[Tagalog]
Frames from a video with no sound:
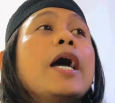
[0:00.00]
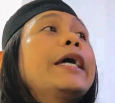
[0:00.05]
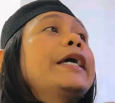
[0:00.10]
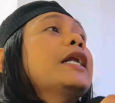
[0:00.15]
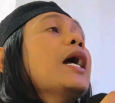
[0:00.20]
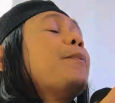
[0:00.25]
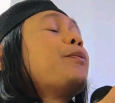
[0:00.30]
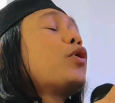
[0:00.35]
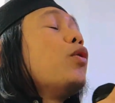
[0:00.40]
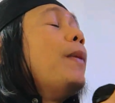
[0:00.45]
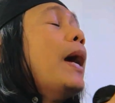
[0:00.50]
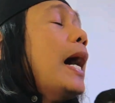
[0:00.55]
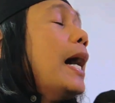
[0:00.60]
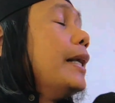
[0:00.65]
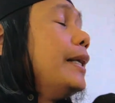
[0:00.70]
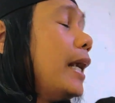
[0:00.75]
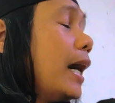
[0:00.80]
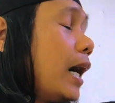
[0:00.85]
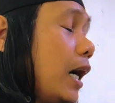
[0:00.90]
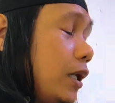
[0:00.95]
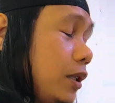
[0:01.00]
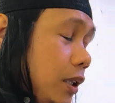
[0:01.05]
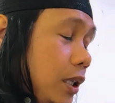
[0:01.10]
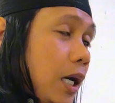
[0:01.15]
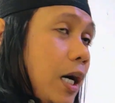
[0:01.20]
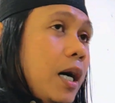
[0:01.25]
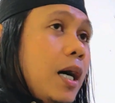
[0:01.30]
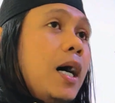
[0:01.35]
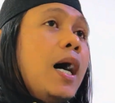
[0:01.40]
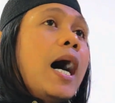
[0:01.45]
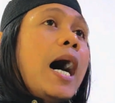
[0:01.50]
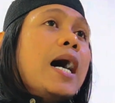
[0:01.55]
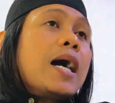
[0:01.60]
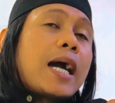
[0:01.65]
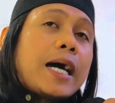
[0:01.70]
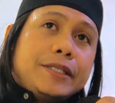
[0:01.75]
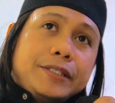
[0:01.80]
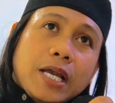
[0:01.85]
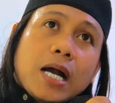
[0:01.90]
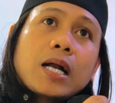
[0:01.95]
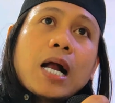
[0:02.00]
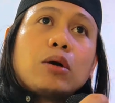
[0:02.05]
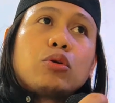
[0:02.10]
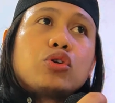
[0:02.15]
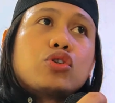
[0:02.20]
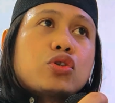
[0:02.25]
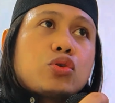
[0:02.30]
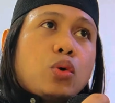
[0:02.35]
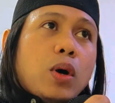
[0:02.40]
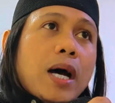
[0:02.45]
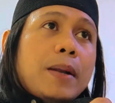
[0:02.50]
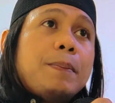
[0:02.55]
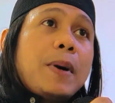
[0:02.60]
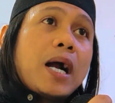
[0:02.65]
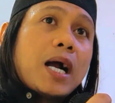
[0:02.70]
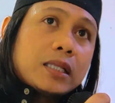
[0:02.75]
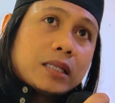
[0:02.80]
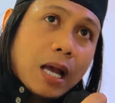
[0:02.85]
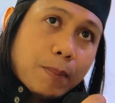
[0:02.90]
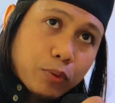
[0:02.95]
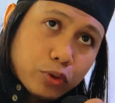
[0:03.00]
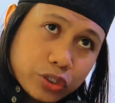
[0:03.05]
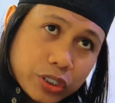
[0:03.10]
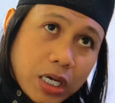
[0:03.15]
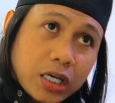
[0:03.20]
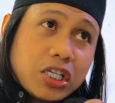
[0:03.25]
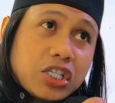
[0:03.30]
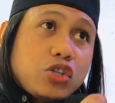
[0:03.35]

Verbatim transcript: Inaprubahan ng Allah ang kanyang kagustuhan pagkatapos siyang